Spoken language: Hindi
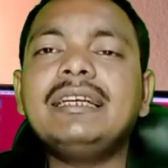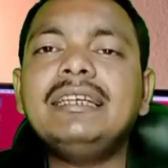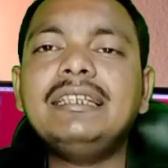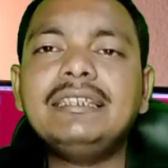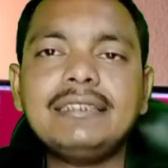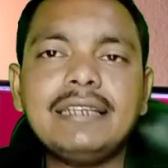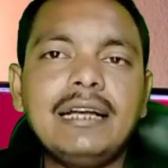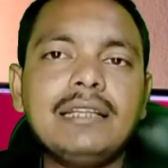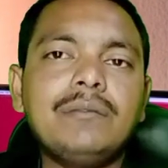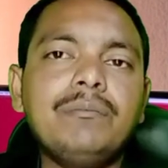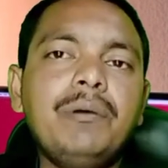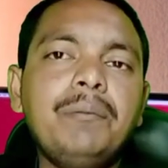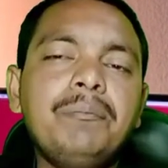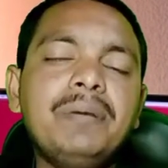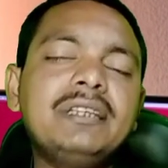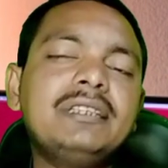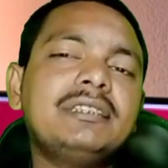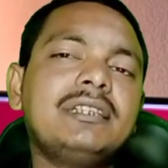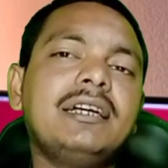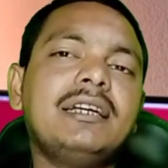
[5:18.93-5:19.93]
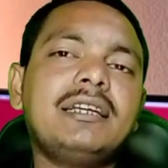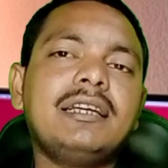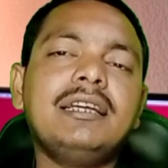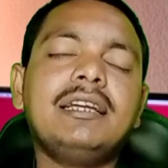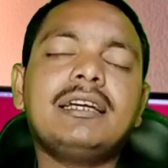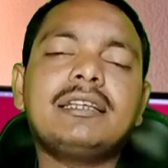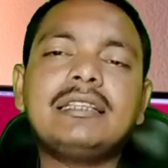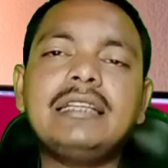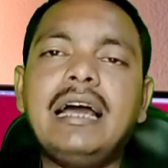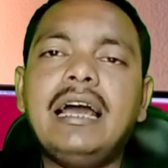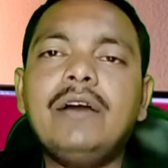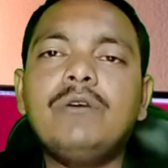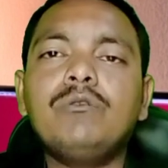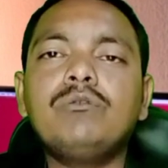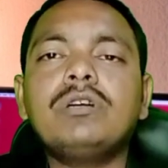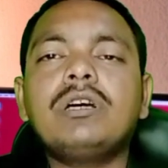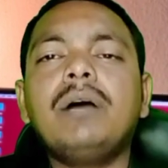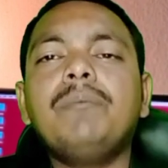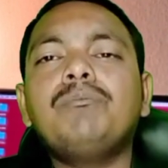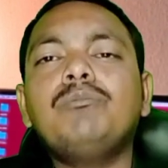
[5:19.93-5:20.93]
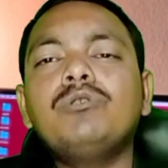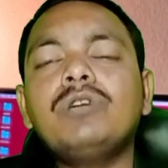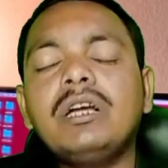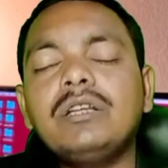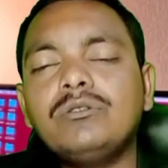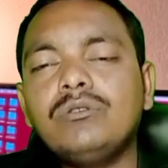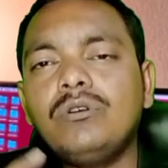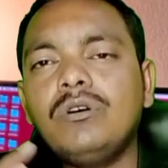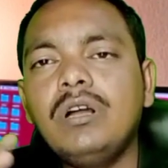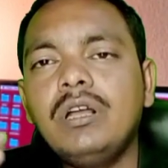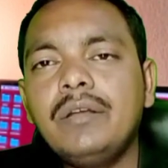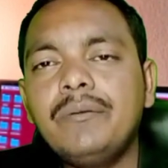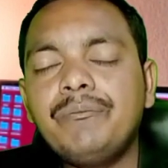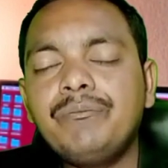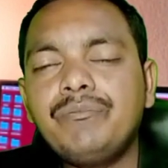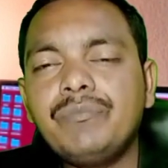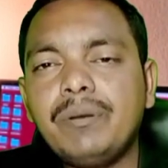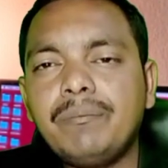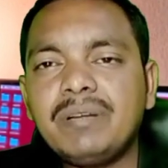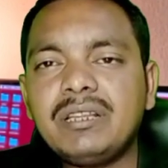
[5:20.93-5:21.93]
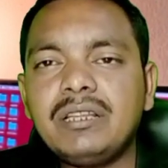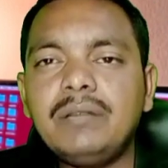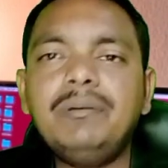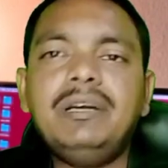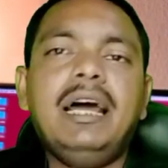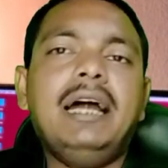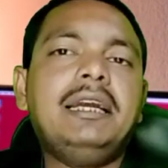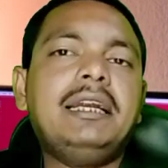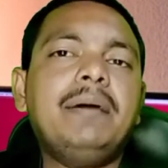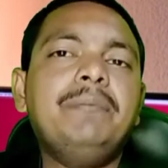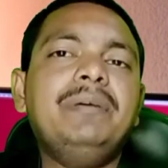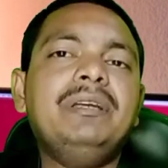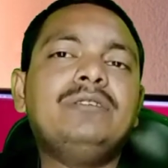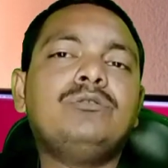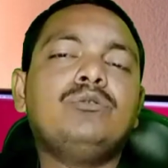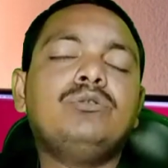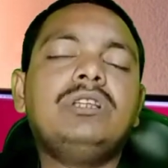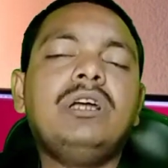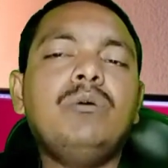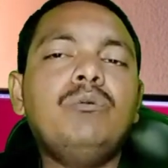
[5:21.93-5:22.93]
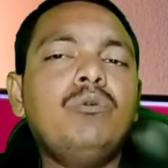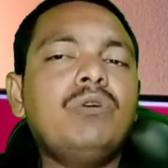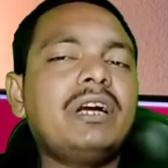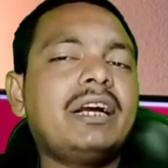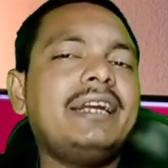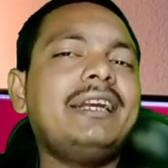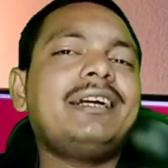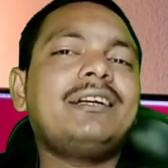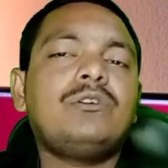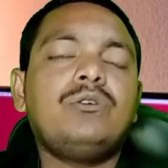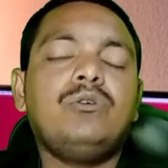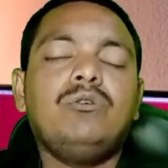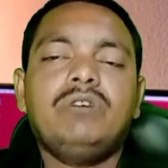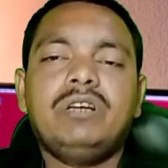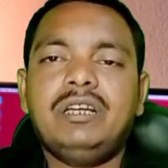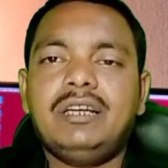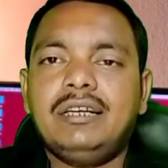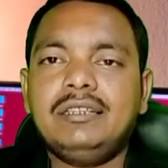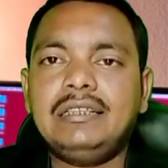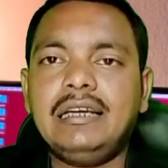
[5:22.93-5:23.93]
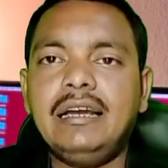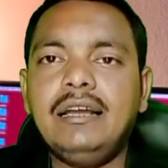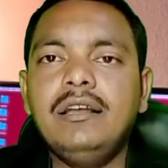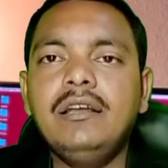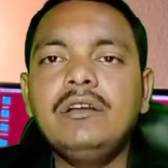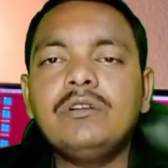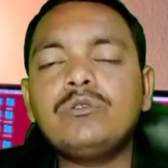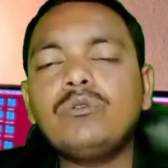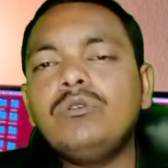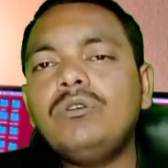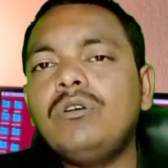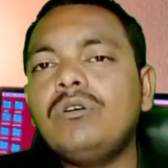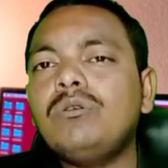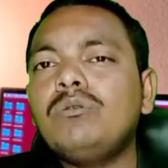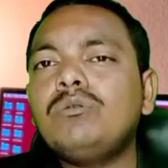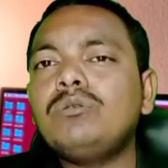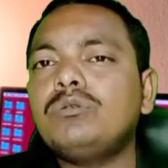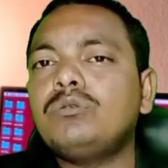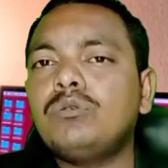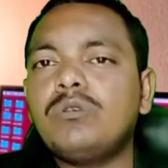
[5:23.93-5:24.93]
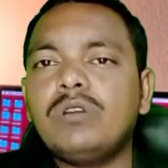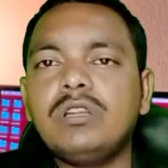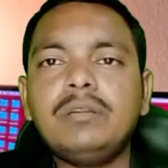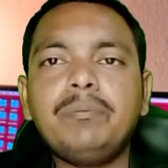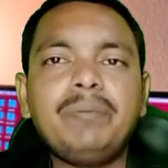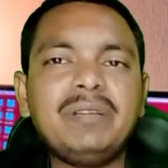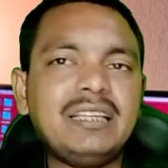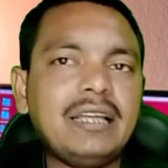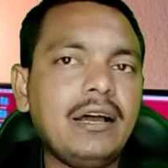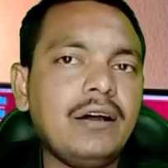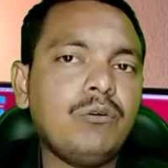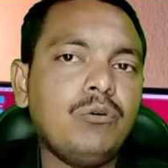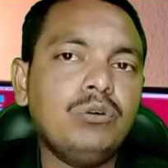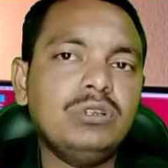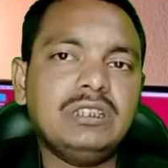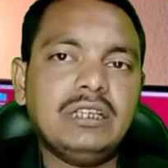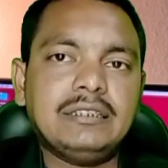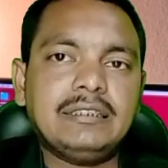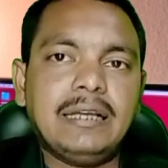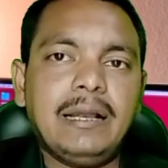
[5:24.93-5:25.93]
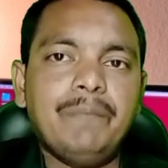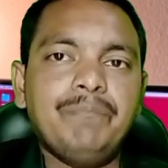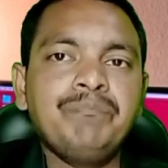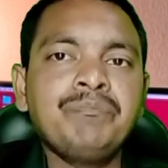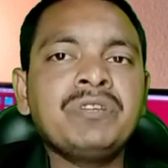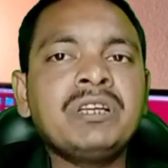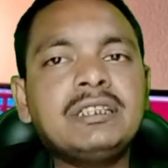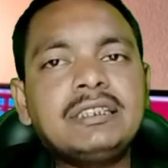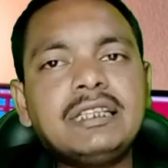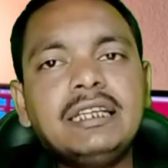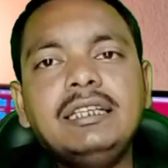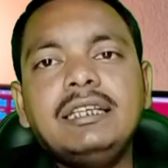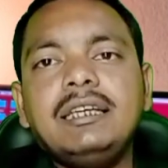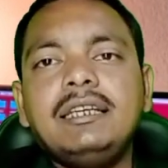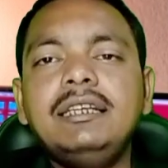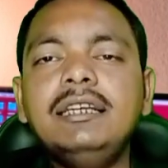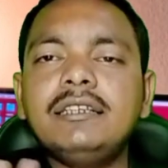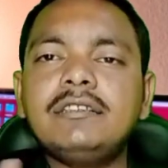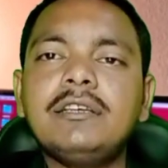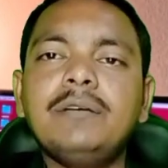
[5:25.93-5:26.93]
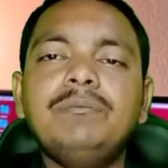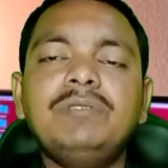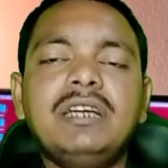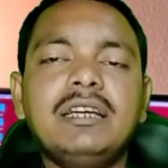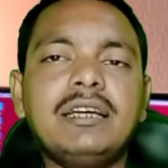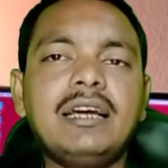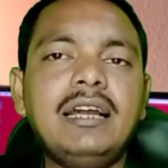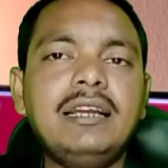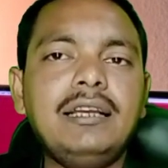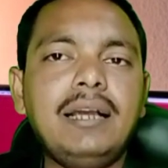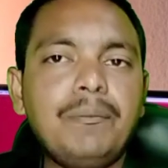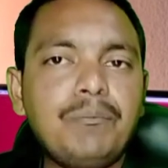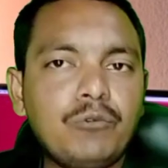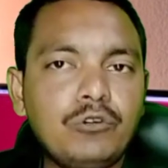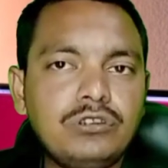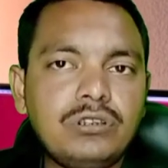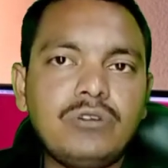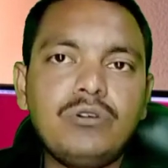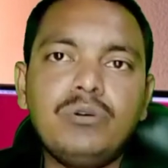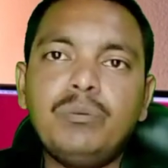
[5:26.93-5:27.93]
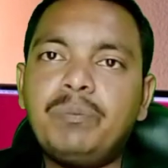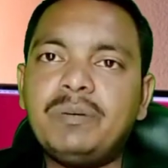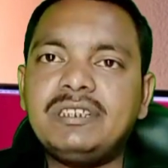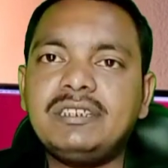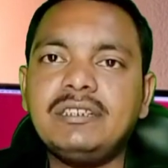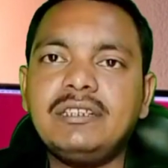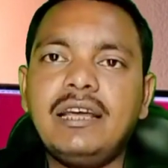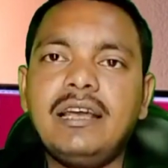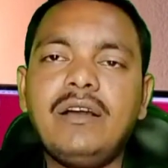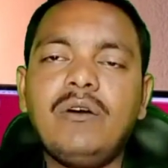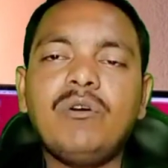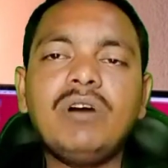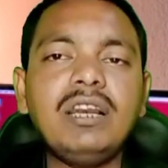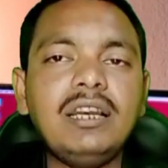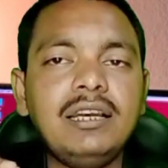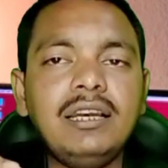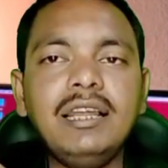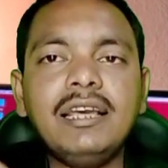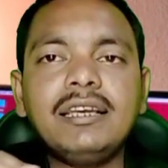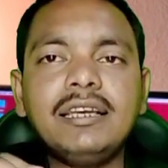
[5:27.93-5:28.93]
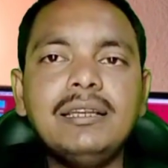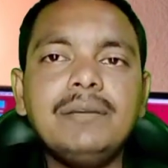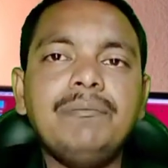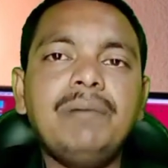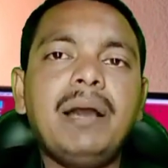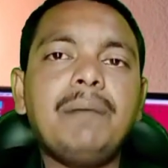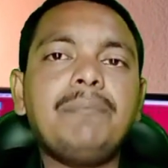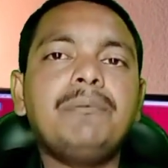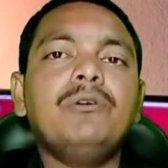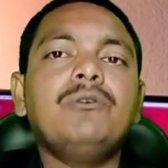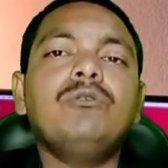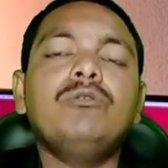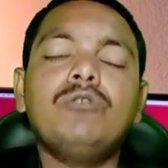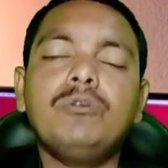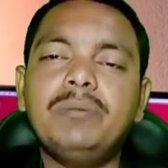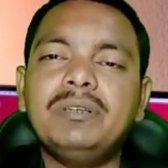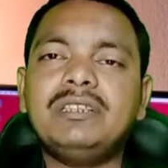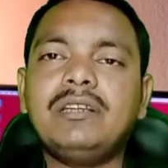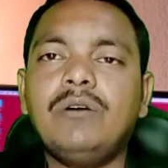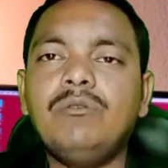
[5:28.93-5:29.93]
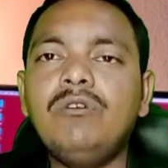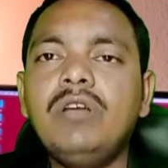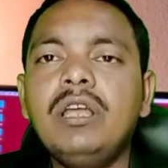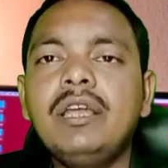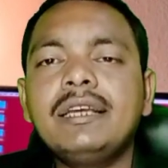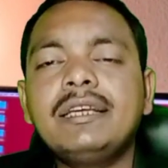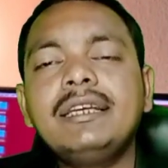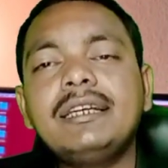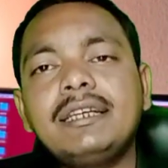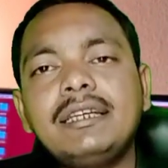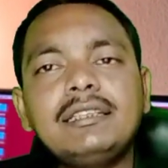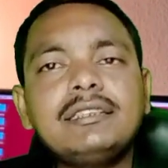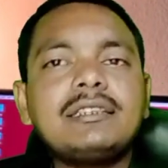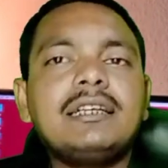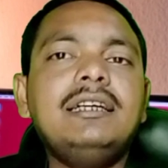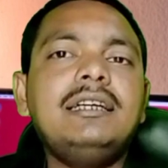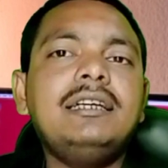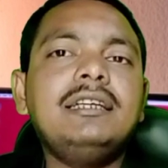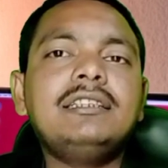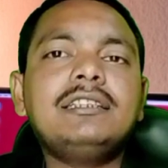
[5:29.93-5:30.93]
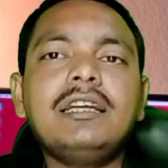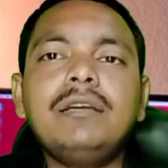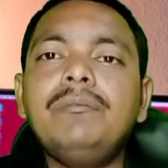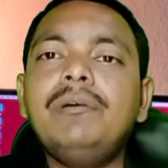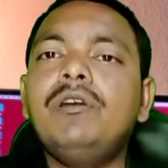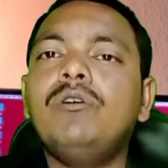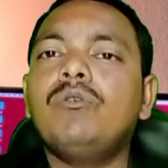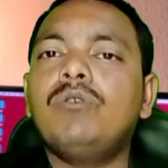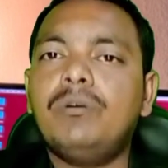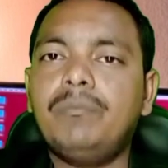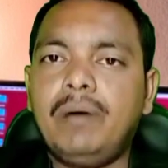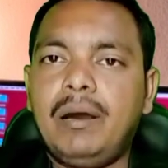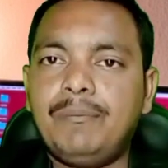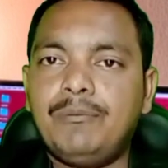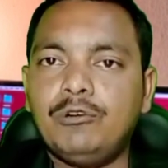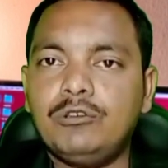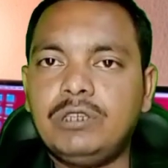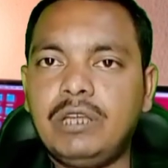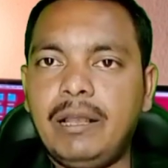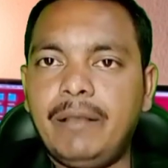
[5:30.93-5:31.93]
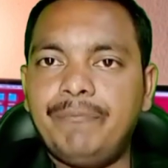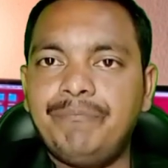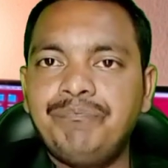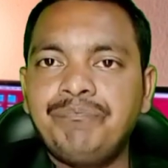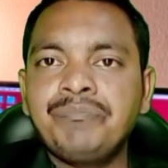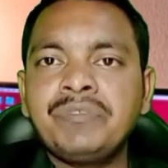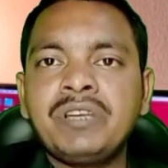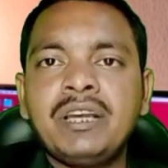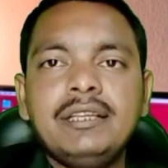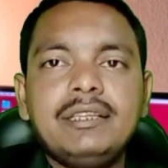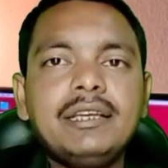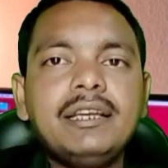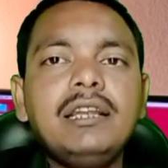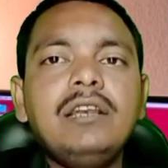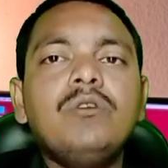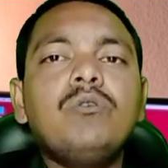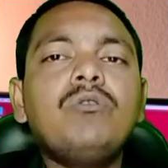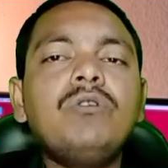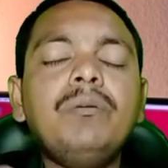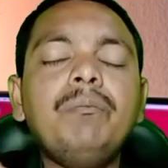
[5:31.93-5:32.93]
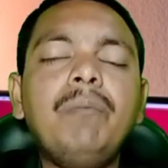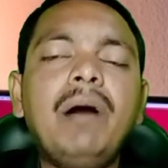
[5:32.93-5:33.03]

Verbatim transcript: ऐप्स को एक ही साथ में मर्ज करके रखता है उनका पूरा जो मतलब डाटा होता है वो कनेक्ट होकर रहता है तो उन लोगों को तुरंत पता हो जाता है चलिए ये सब जानकारी आपको जरूर पसंद आया होगा लेकिन लेकिन मैं आप लोगों को बताऊं कि किस कंडीशन में लोन माफ होता है